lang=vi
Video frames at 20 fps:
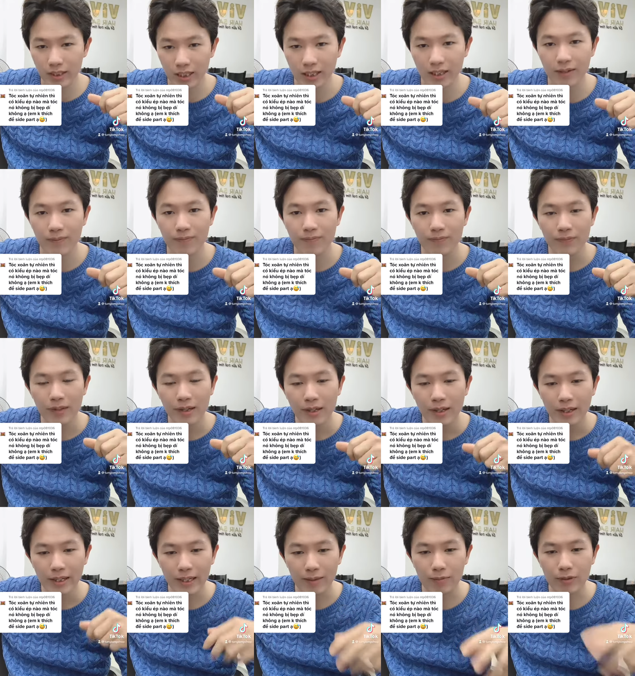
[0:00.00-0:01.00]
thế
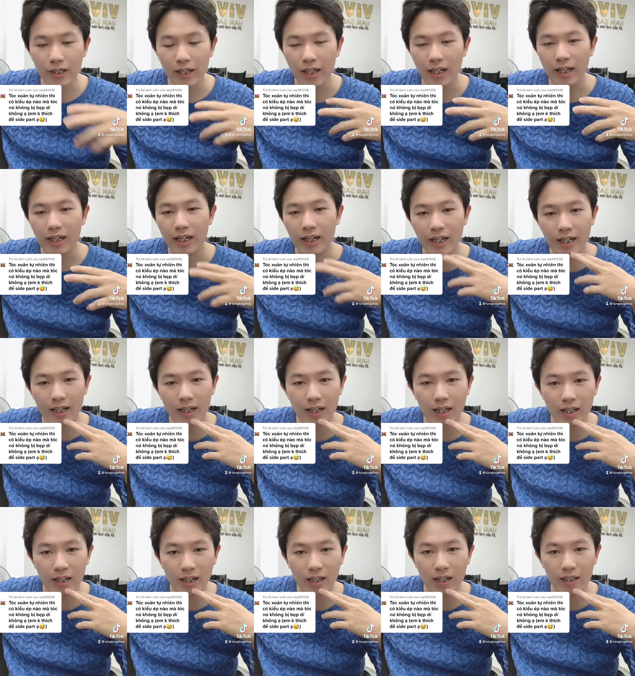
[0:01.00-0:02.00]
em có thể
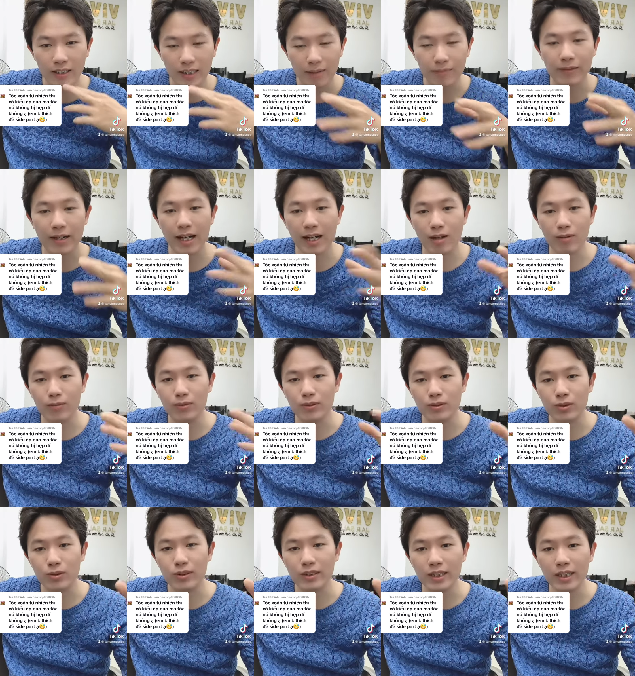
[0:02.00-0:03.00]
là tham khảo một
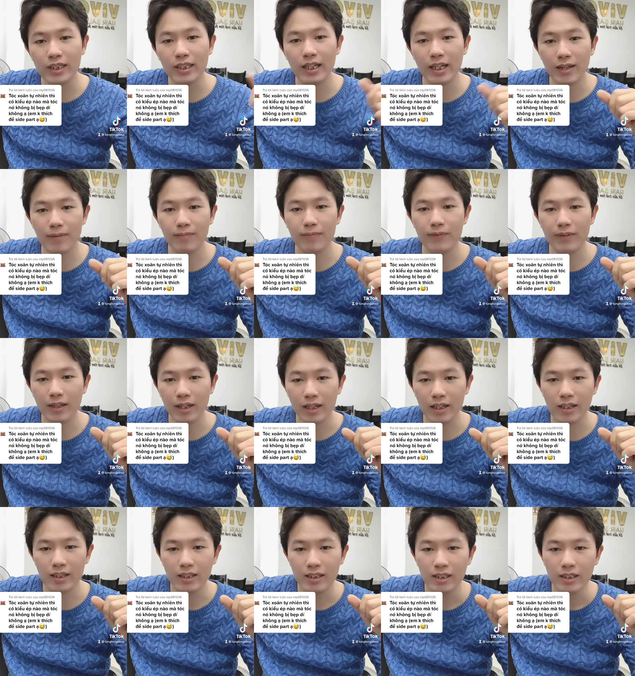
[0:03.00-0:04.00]
số những cái tiệm
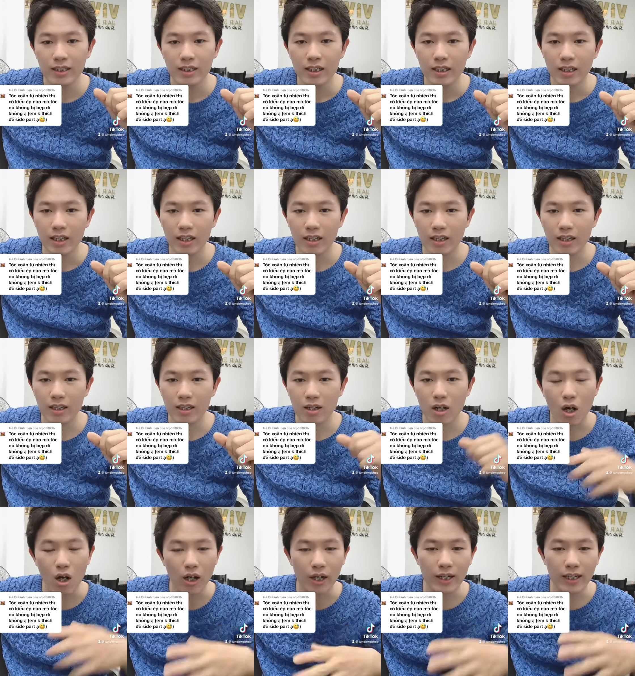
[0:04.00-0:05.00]
đấy à,
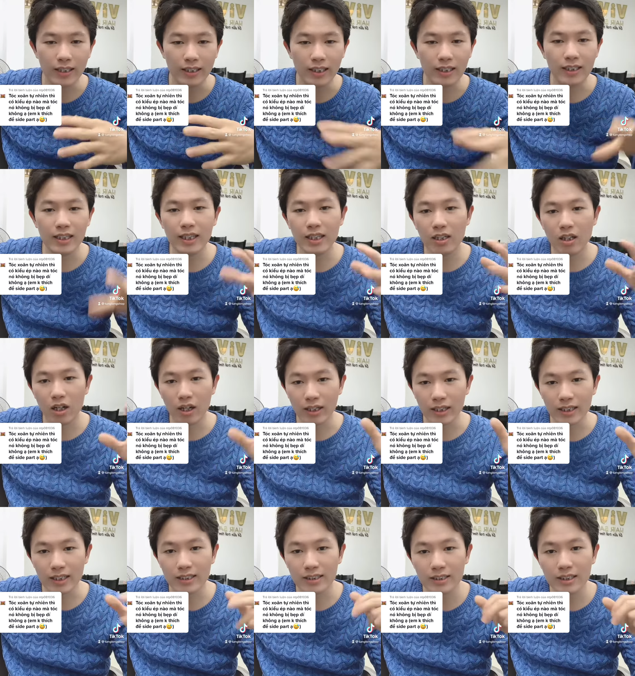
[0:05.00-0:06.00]
hỏi nhắn tin hỏi
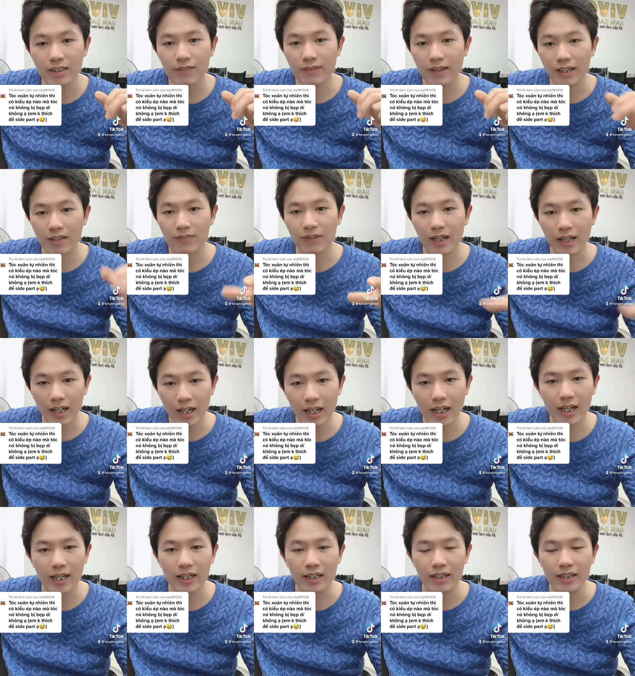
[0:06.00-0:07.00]
người ta trước về cái vấn đề
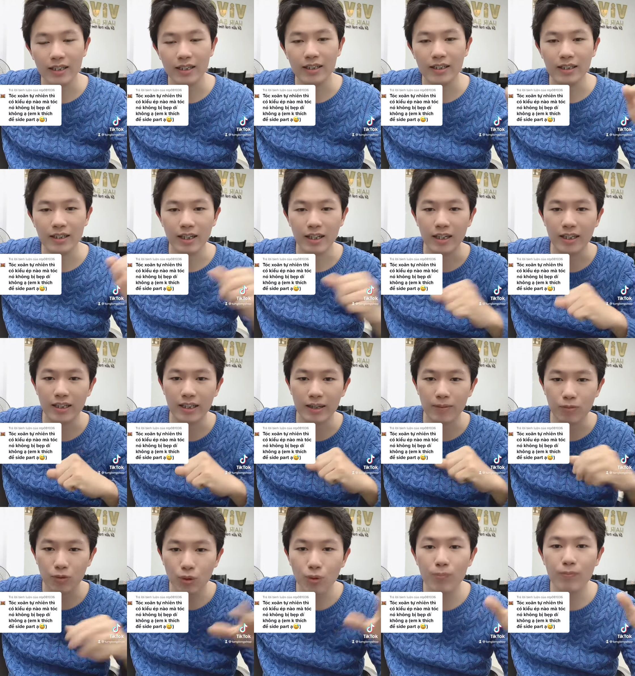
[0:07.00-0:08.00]
này đấy
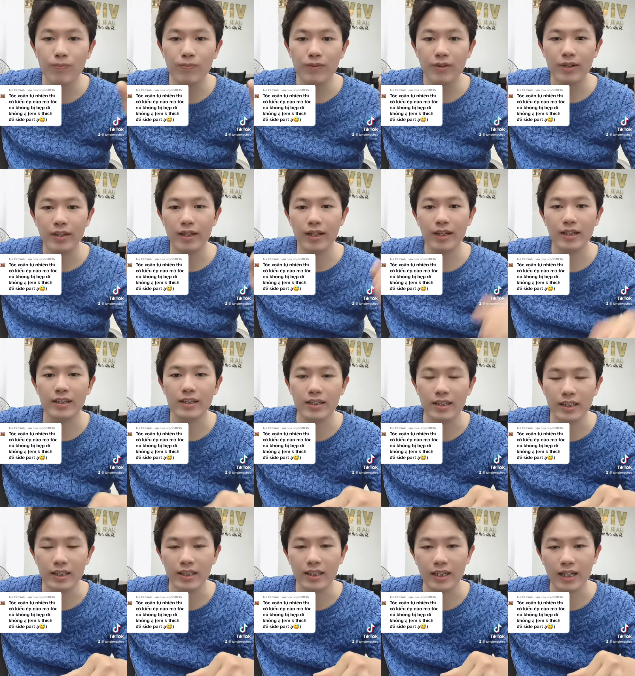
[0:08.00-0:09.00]
ép cúp đấy
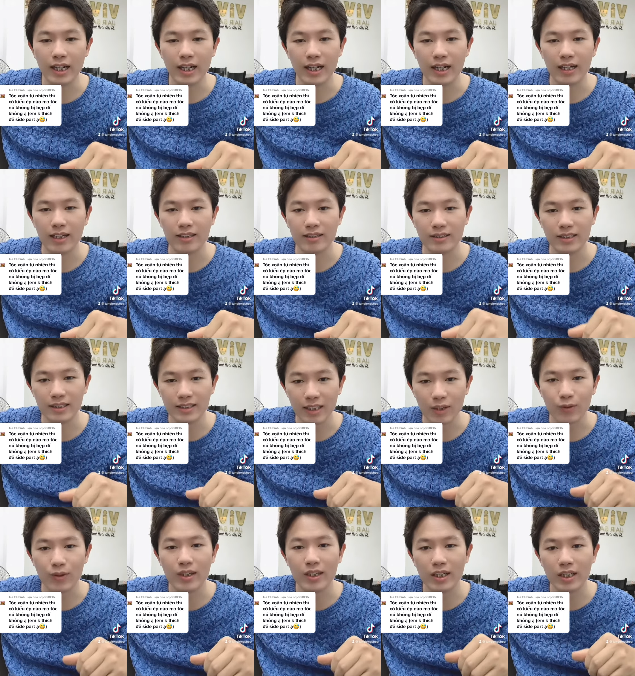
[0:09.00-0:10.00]
thì là sẽ
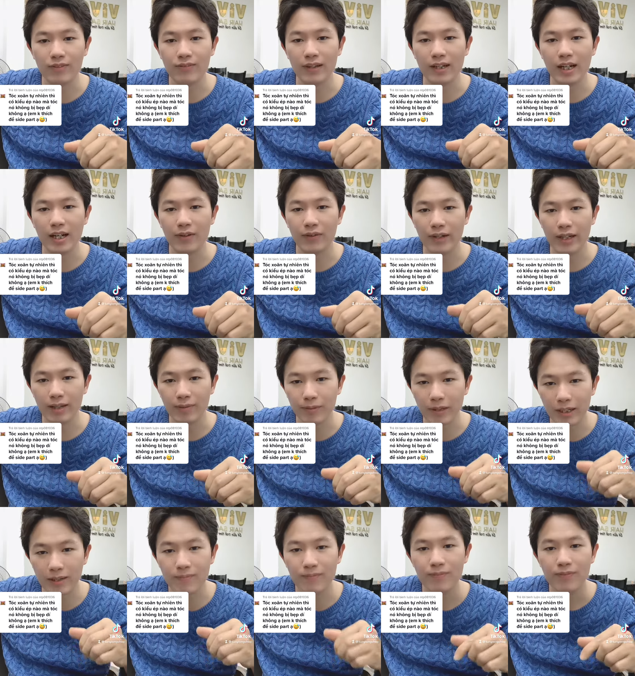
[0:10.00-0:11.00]
giải quyết được cái vấn đề của em
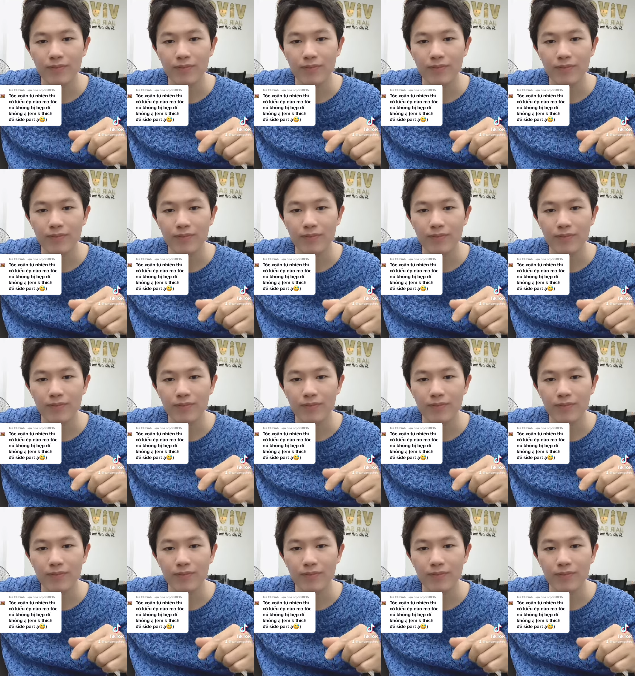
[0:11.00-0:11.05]
nhé